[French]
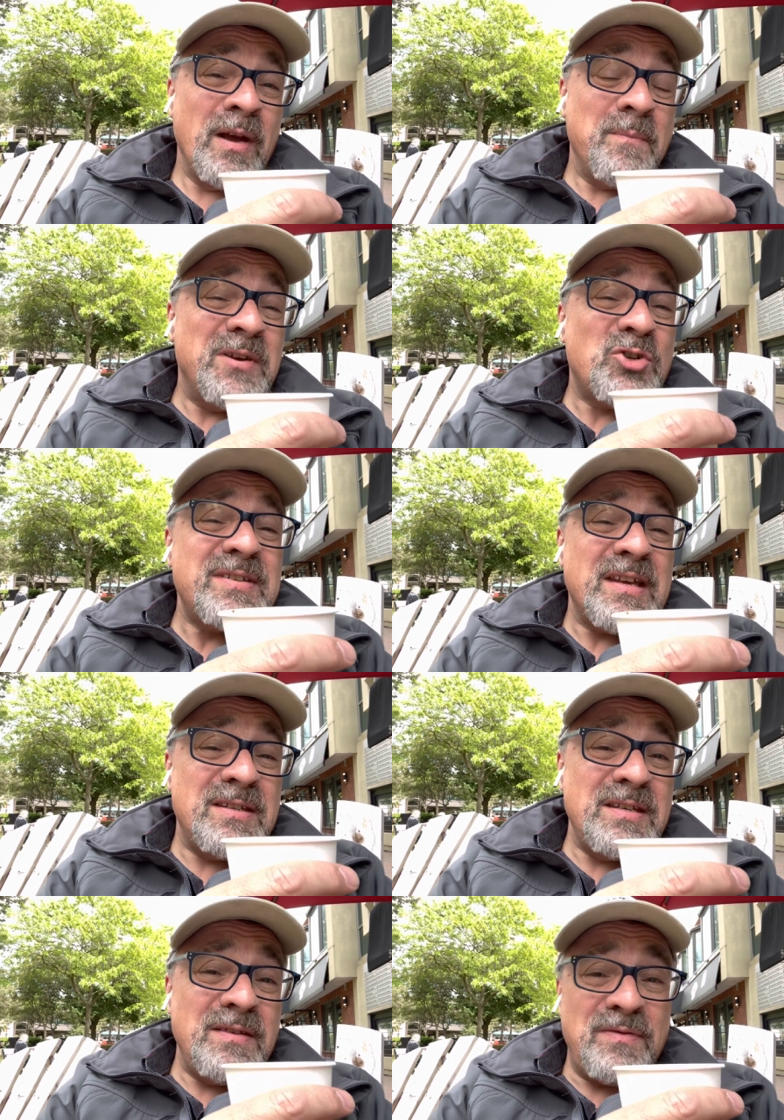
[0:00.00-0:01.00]
Mais ce que ça
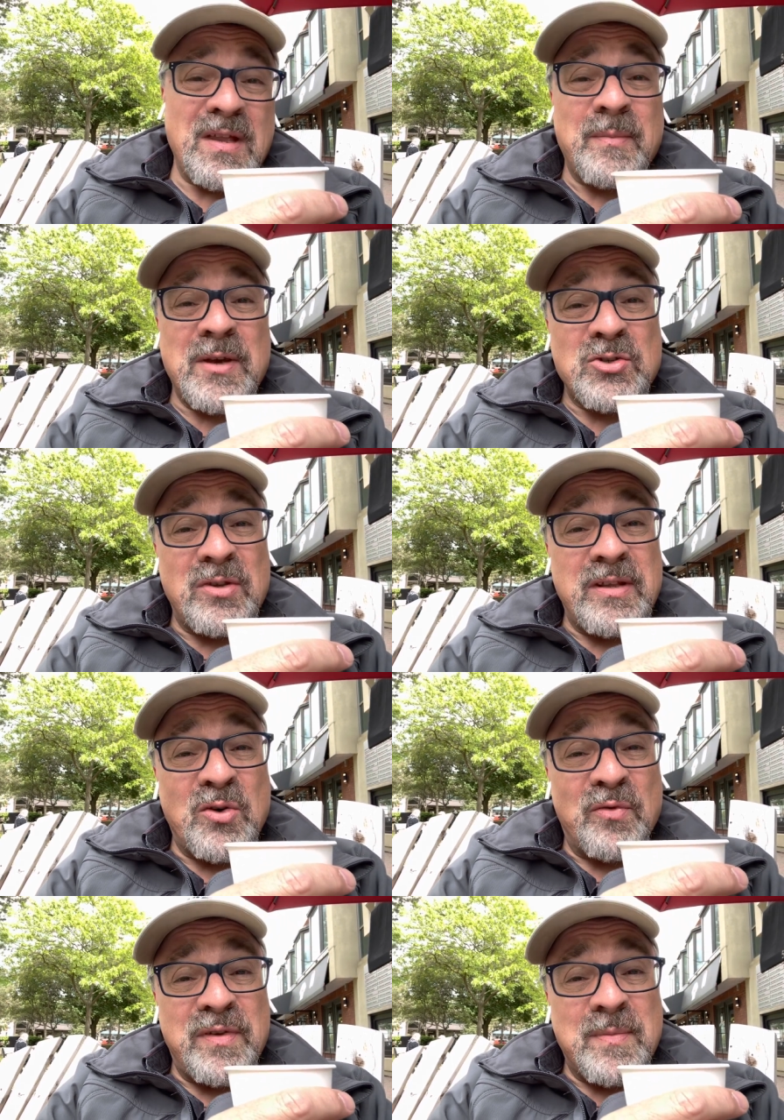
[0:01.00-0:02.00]
dit, finalement, ce
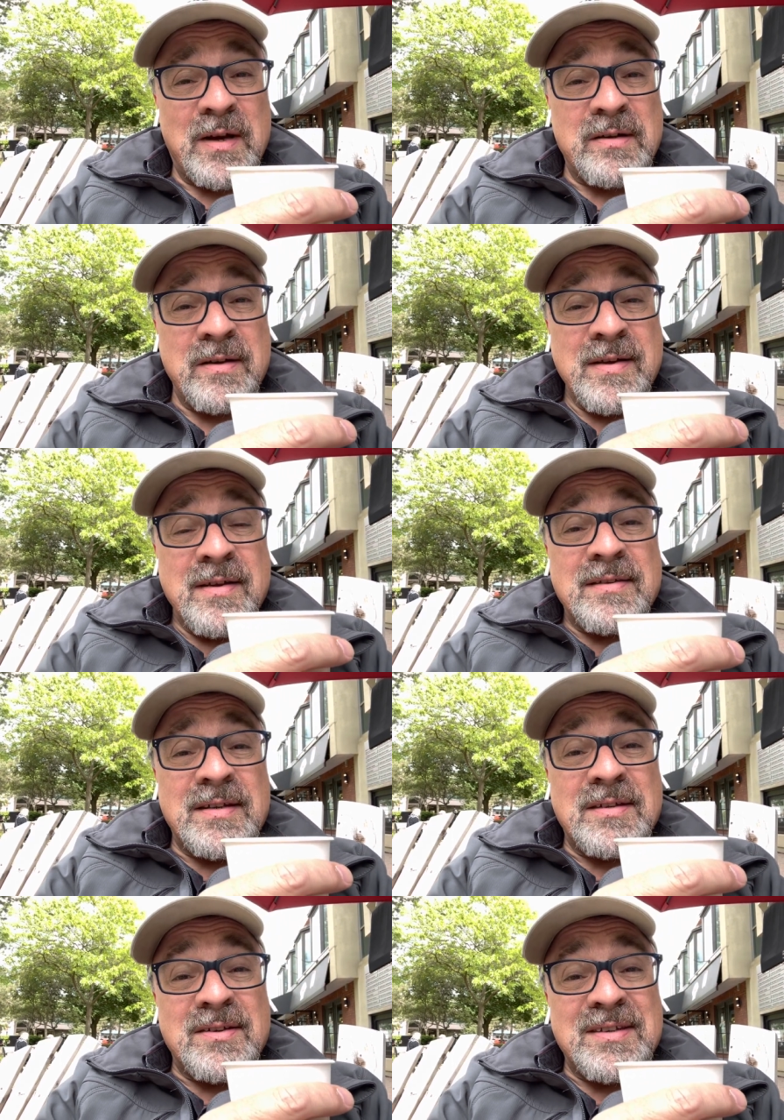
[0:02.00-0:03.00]
déconfinement-là,
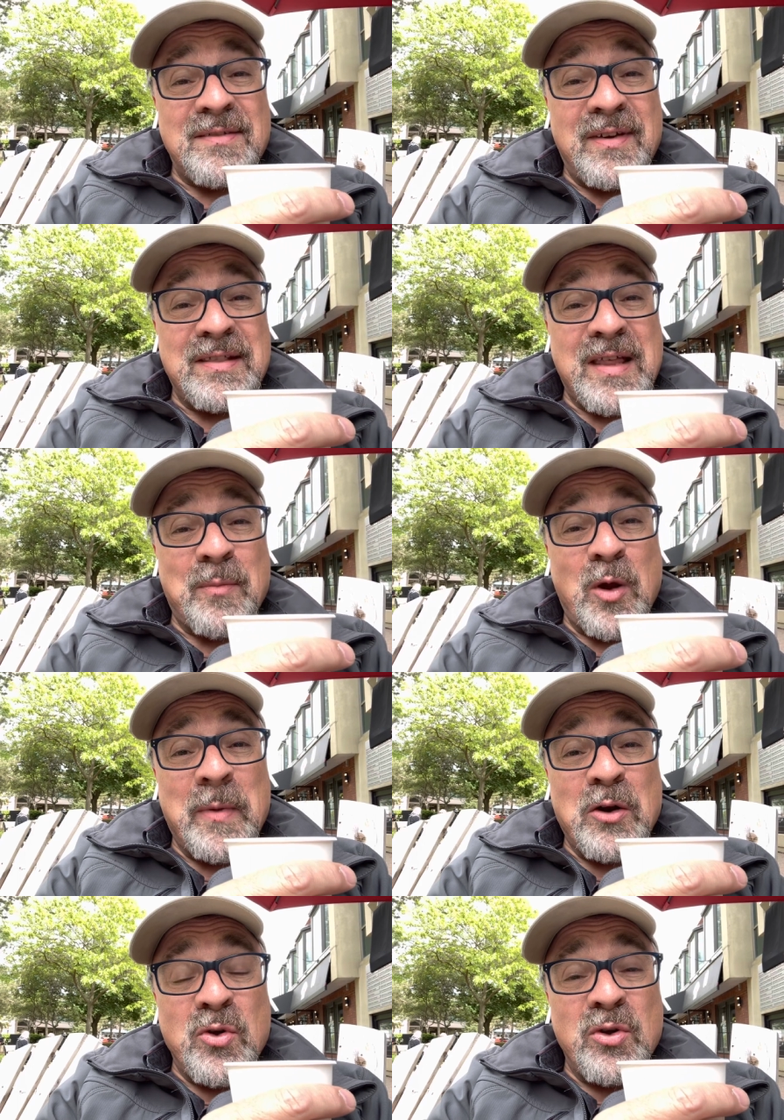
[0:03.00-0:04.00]
c'est que ça, c'est
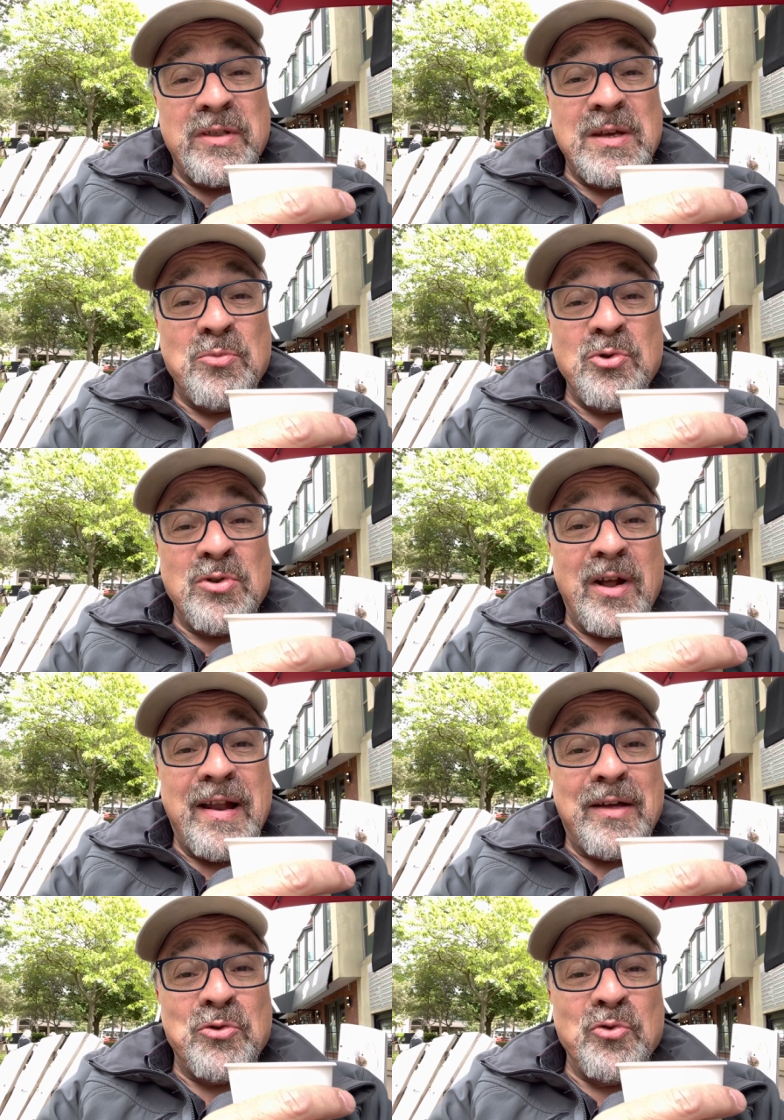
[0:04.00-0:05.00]
véritablement le début de
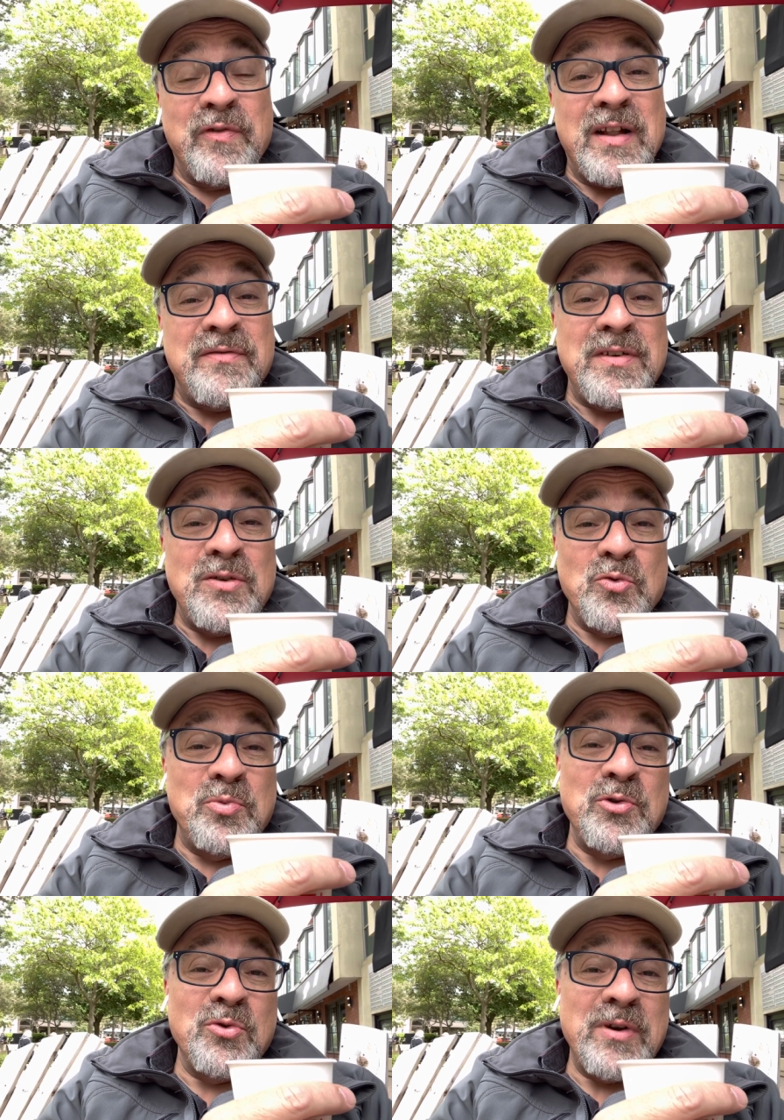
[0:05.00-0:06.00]
la nouvelle vie, ou
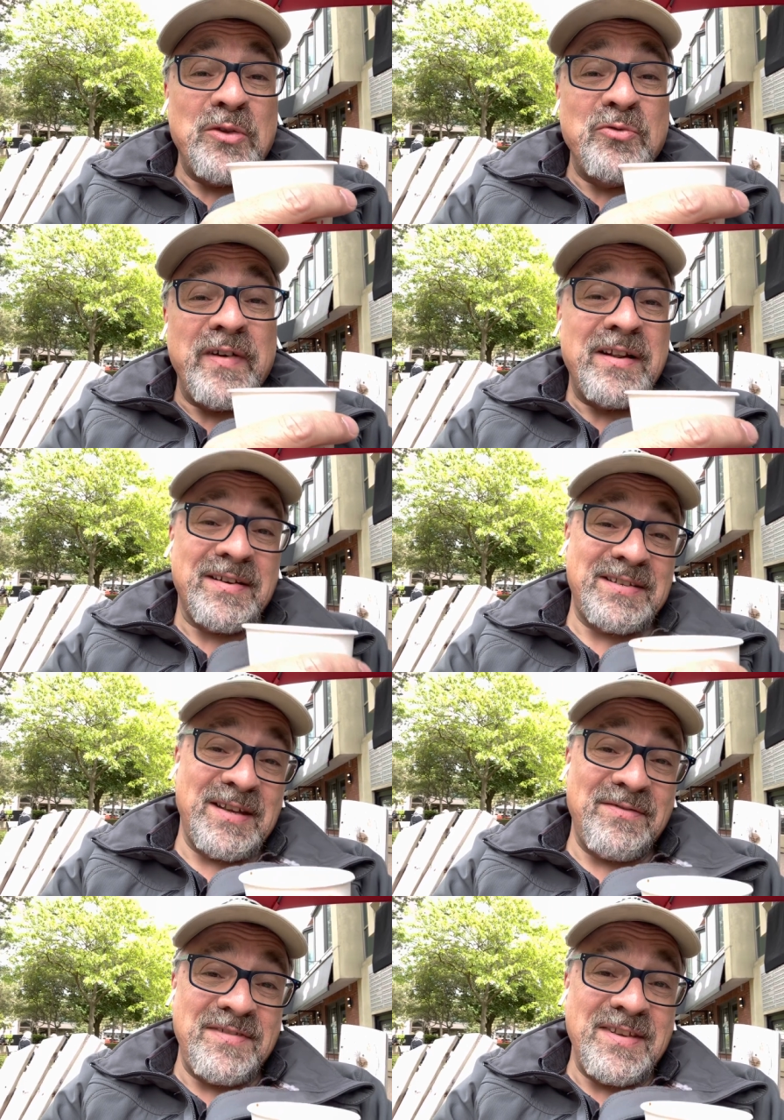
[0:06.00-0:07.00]
plutôt la nouvelle
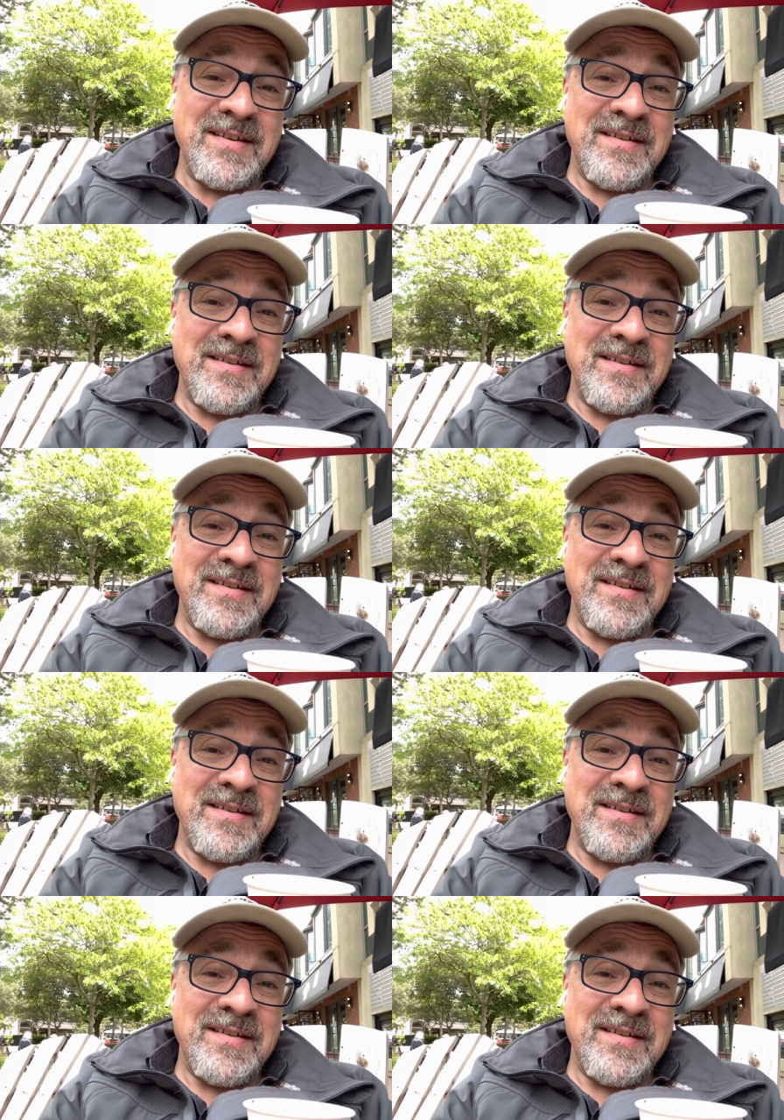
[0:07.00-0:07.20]
ancienne vie.